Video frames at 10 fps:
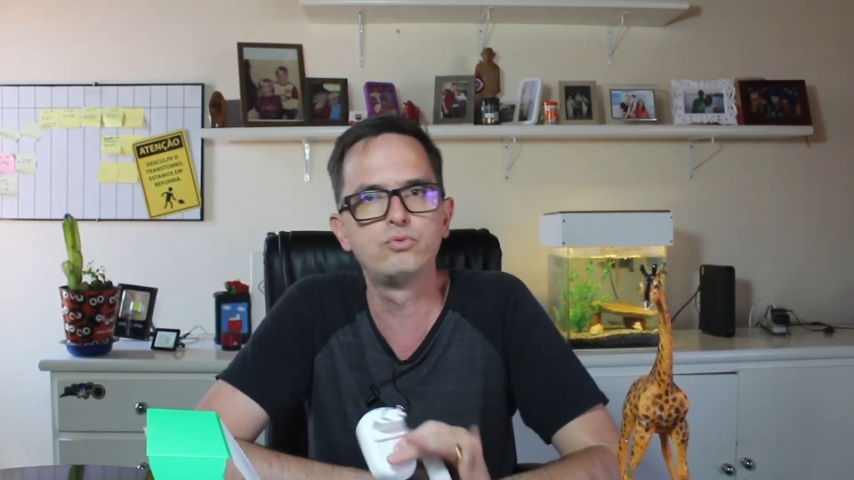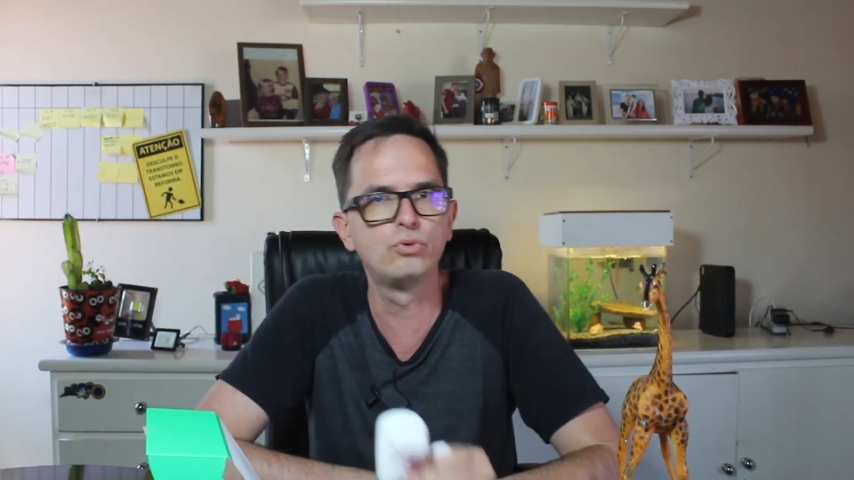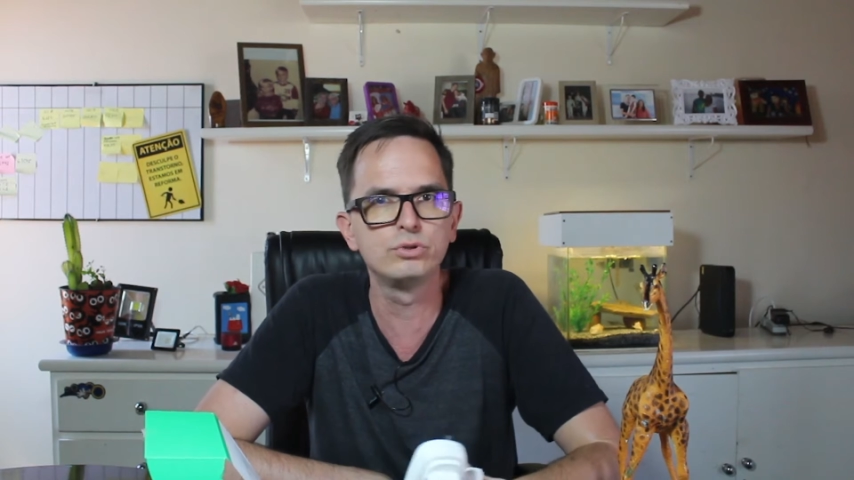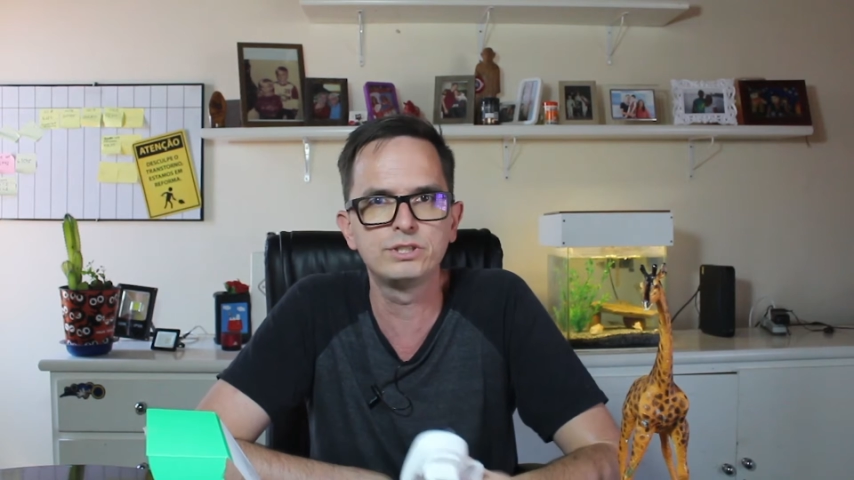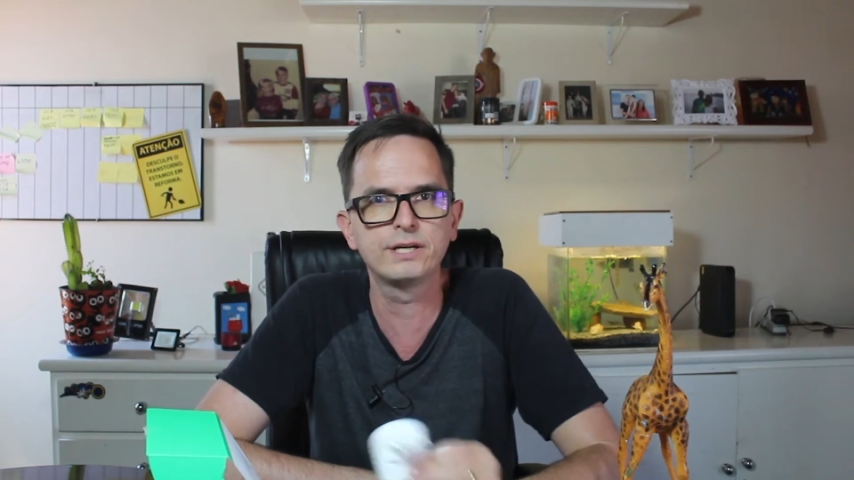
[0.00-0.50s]

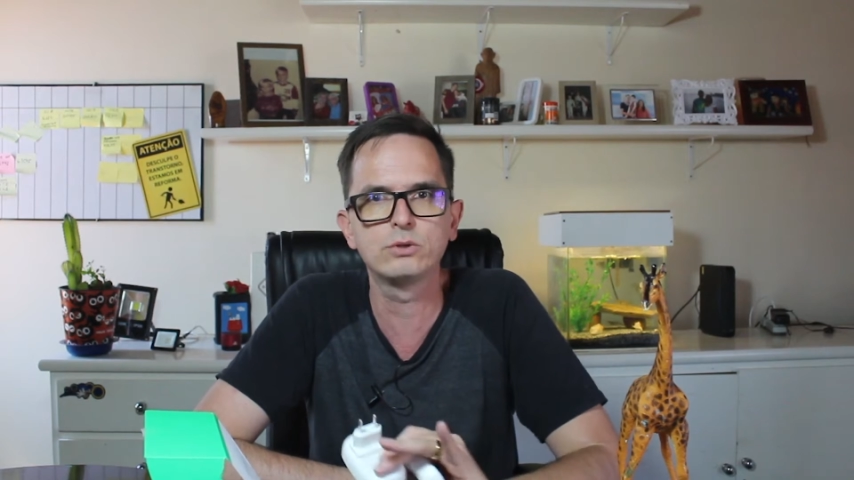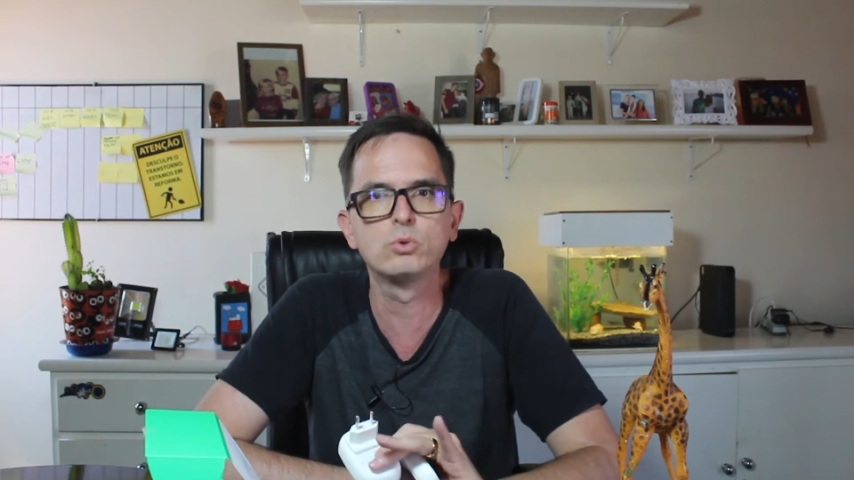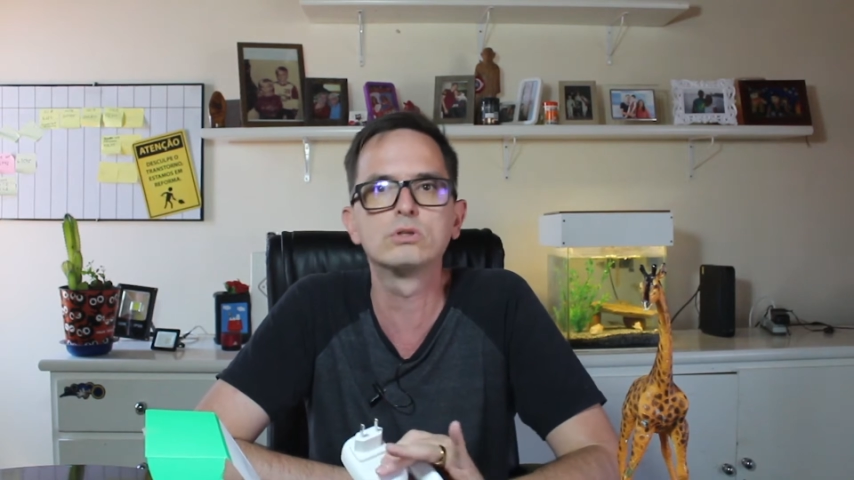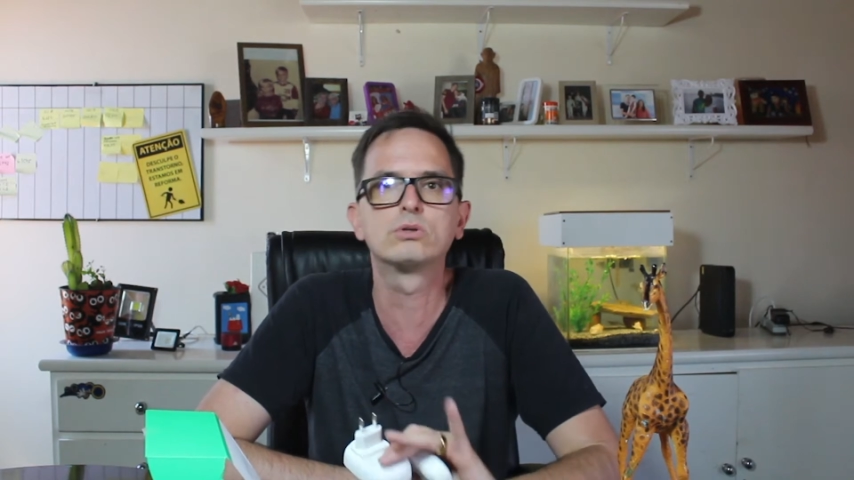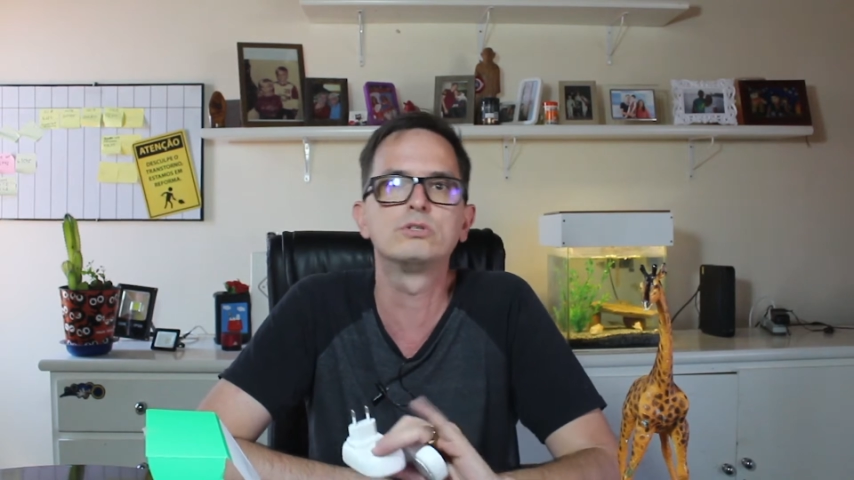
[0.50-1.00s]
full, chega
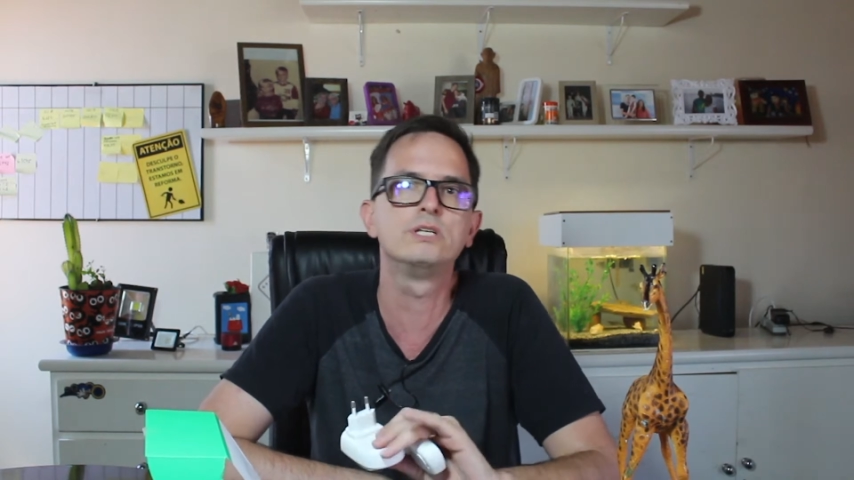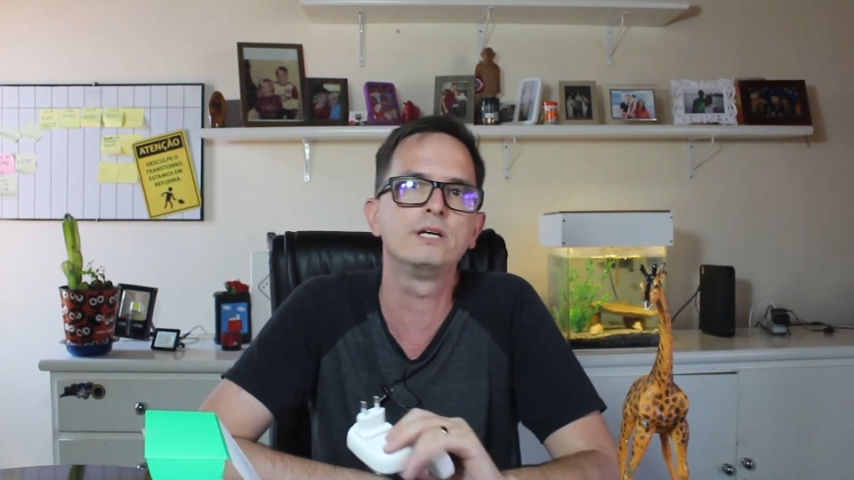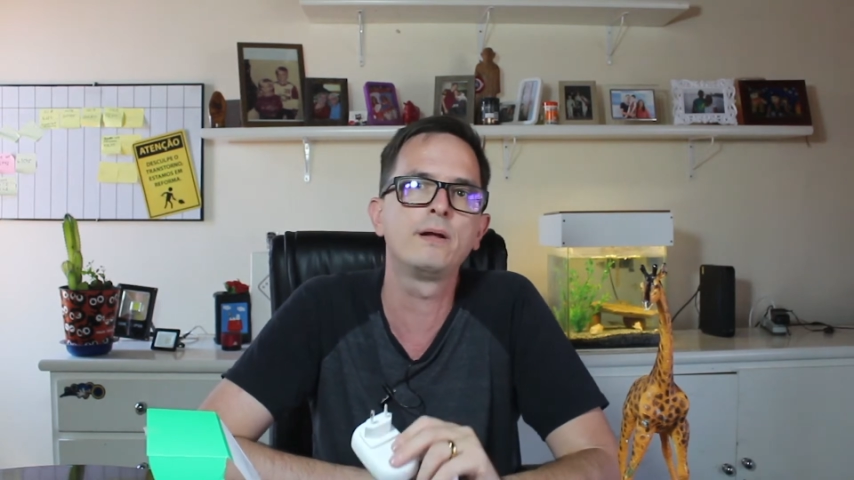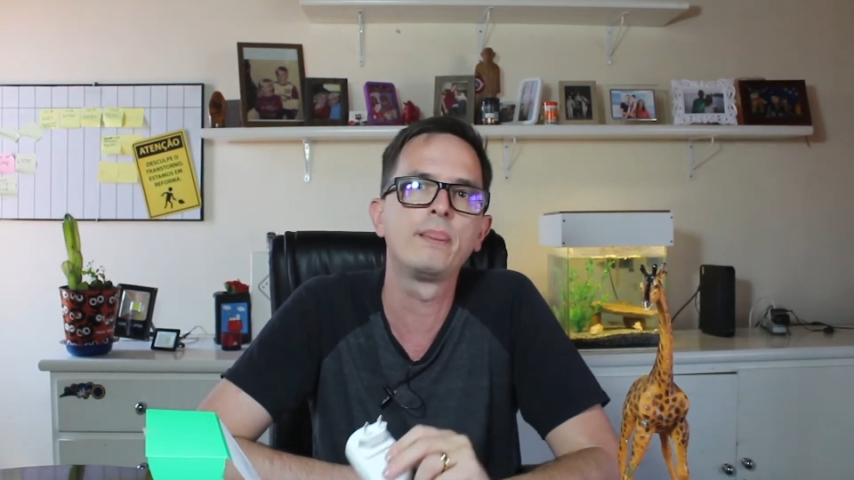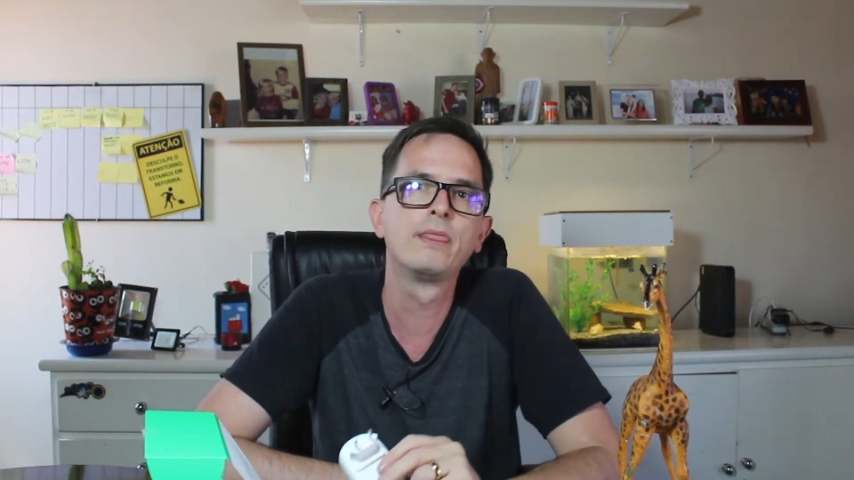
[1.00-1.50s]
no outro dia.